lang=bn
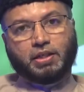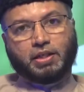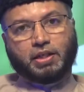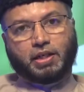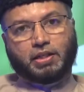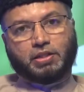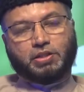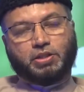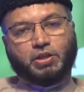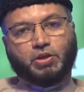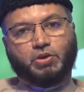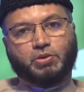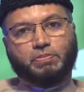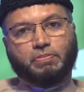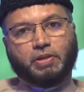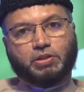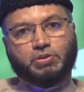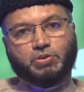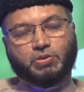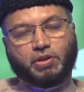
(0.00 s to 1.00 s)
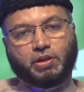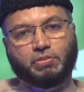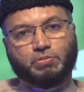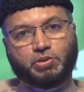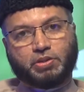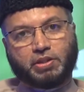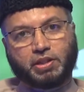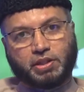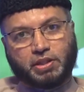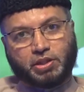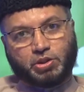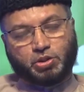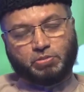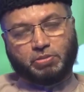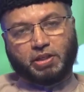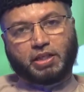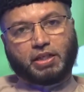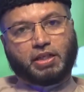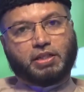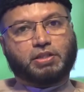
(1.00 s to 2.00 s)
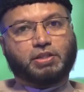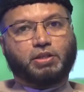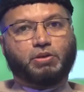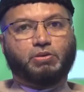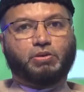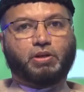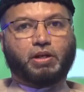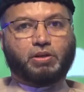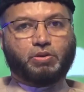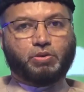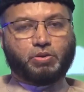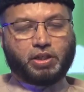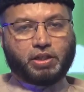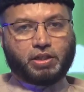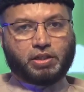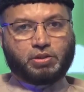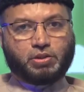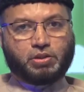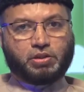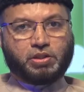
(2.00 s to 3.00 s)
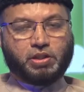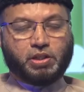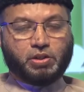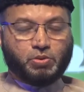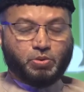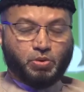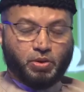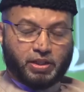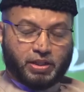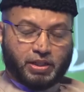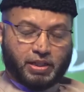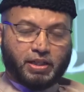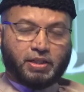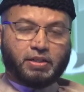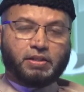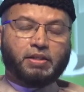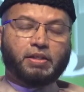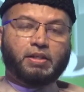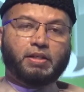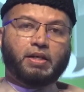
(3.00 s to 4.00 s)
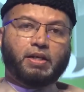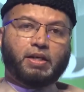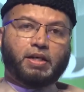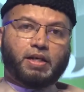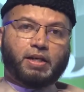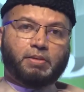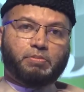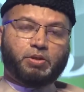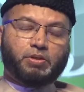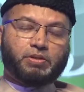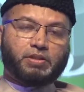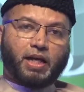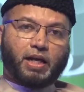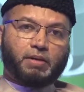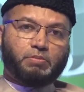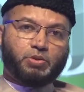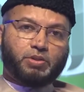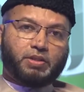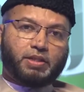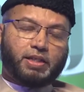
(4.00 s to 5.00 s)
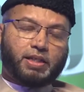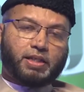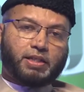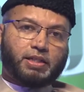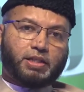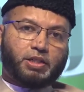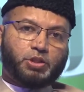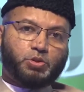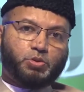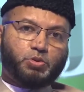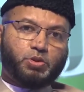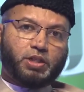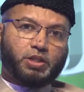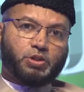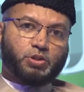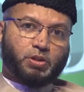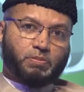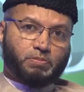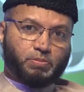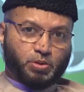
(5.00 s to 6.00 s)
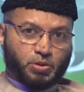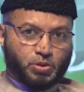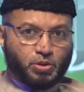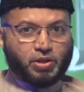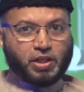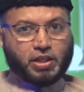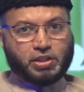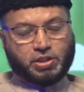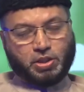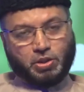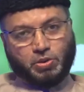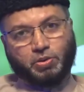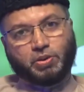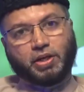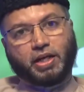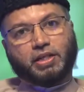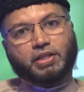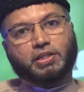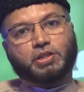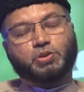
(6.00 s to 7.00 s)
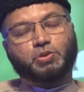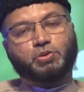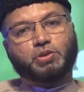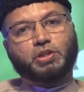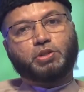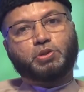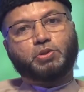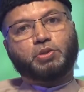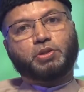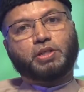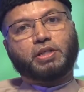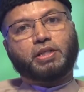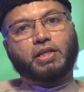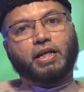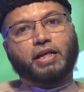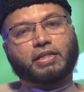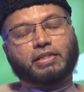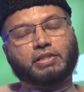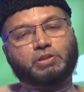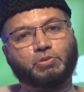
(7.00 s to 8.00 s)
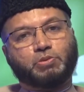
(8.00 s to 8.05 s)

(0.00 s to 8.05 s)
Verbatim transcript: কাটছিল ব্যস্ততার মধ্যে দিয়ে সময় কাটছিল লাহোরের দিনগুলিতে এবং তার মধ্যে একটি সুদী সম্বর্ধনা ছিল একটা সুদীজনের একটি